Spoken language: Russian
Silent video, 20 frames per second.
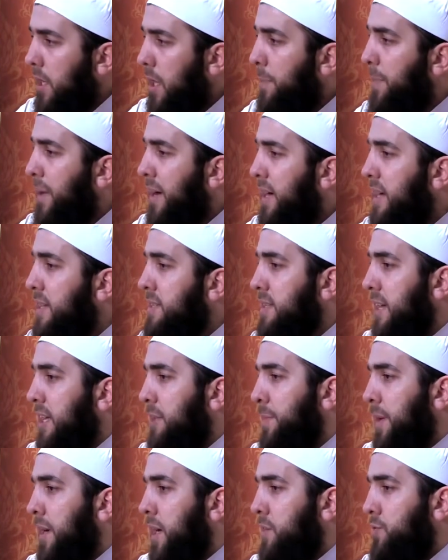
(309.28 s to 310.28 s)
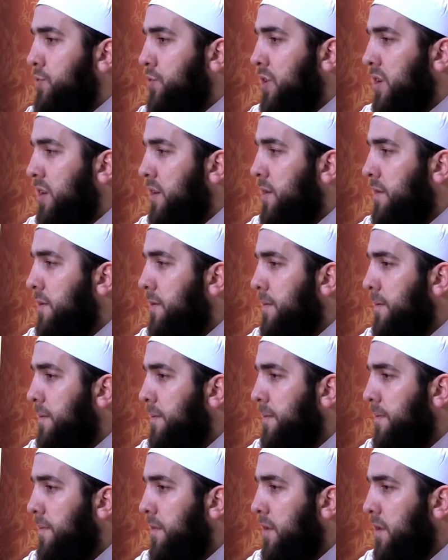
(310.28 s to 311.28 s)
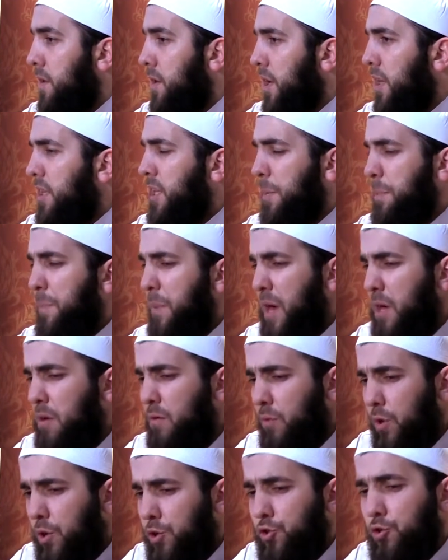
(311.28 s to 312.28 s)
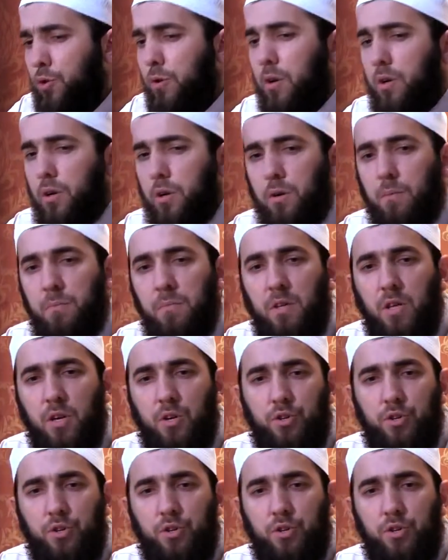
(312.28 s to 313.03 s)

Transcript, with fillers: И боязнь от показухи. Это первое, что мы